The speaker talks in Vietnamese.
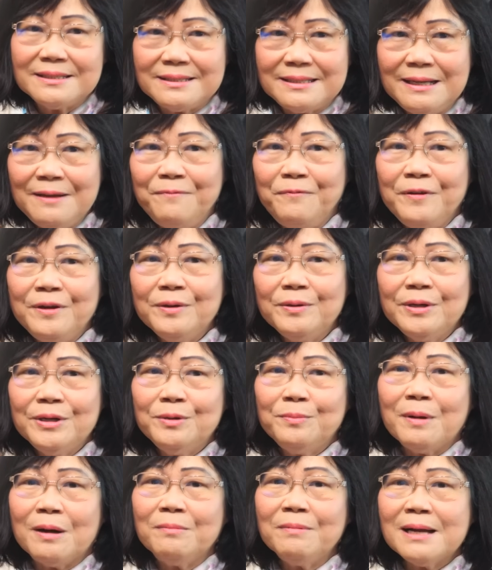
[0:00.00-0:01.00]
chi phiếu
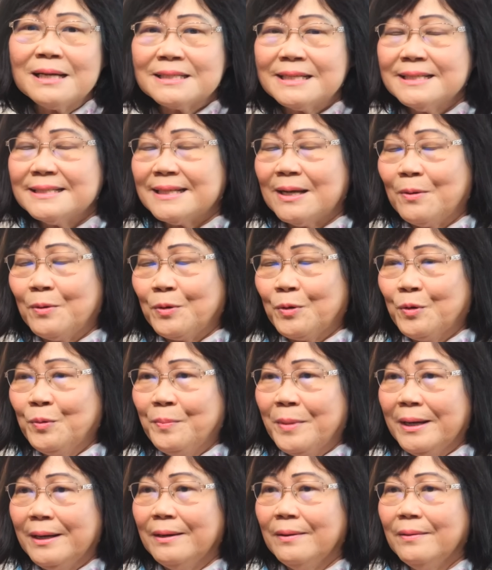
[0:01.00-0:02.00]
hưu bổng an sinh xã hội của
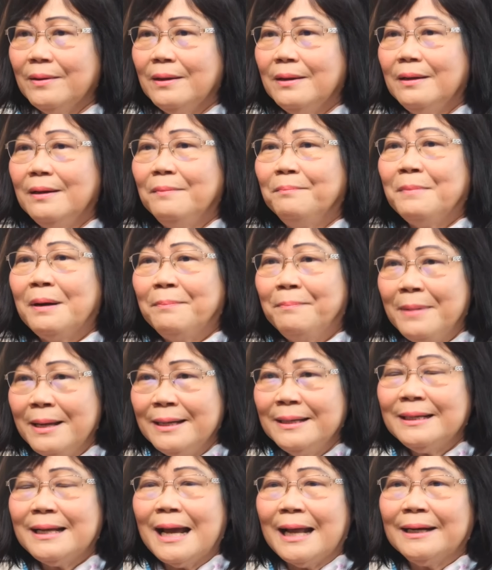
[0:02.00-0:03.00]
mình mà
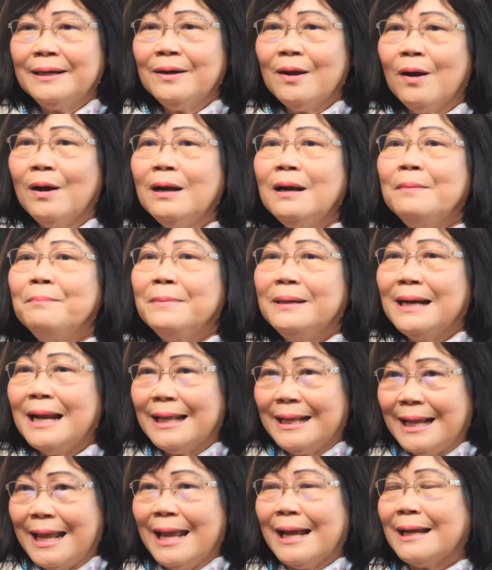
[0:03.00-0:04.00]
bên cạnh đó là mình
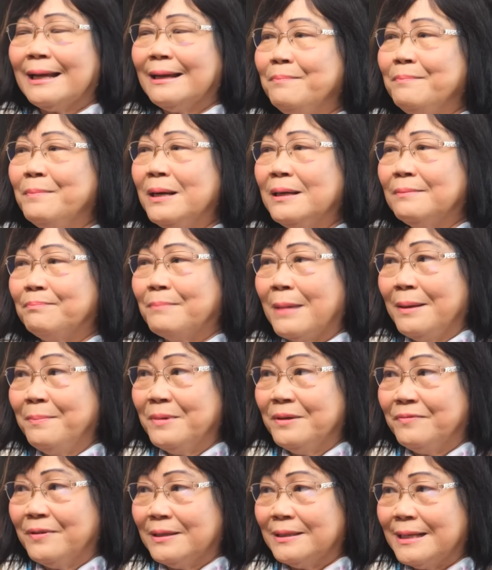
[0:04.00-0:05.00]
lại kẹt mức
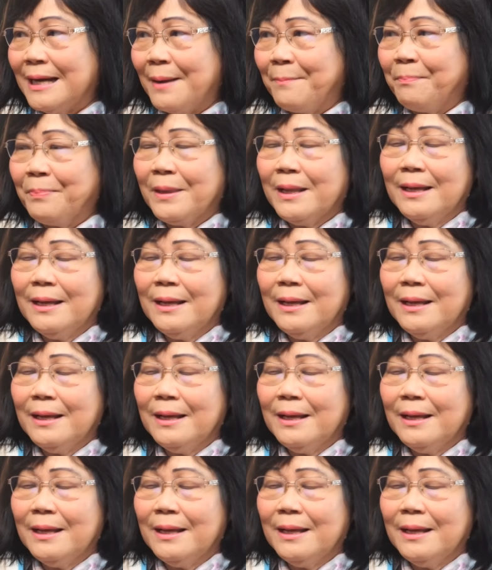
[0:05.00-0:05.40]
70%.